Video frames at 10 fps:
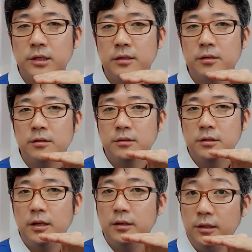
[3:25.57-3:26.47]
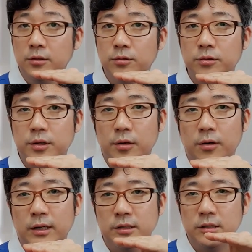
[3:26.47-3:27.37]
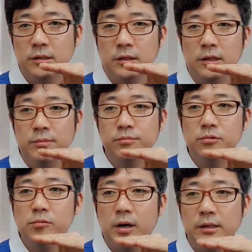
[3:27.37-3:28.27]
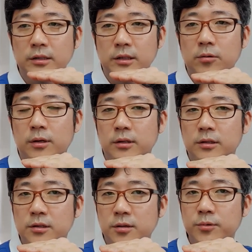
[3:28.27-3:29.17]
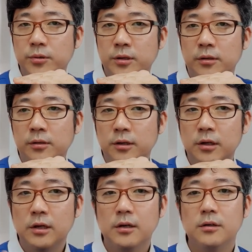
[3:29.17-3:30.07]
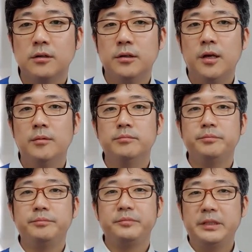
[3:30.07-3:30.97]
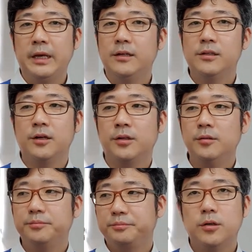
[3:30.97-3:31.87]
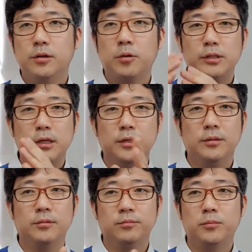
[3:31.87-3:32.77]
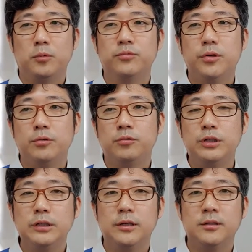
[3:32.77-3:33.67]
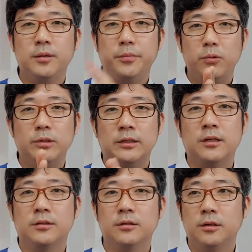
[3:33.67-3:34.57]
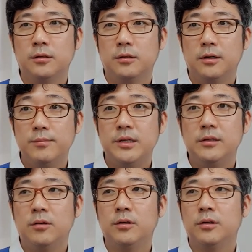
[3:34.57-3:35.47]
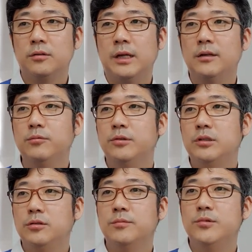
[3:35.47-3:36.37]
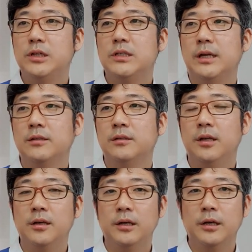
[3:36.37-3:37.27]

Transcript: 샷에서는 트랙인으로 써요. 같이 이렇게 인물과 같이 이동하는 시점 샷에서. 근데 예를 들어서 저기 굉장히 뭐 무서운 귀신 같은 게 뿅 나타났어. 그래서 깜짝 여기서 나는 움직이지 않는데